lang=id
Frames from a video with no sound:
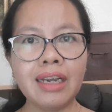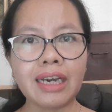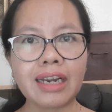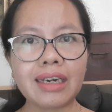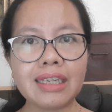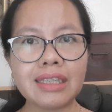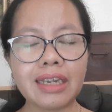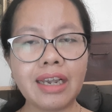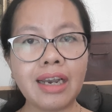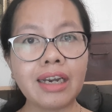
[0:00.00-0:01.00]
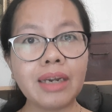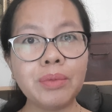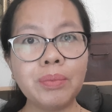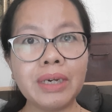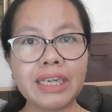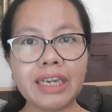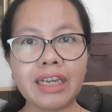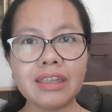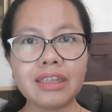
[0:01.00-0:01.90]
Karena saya akan membagikan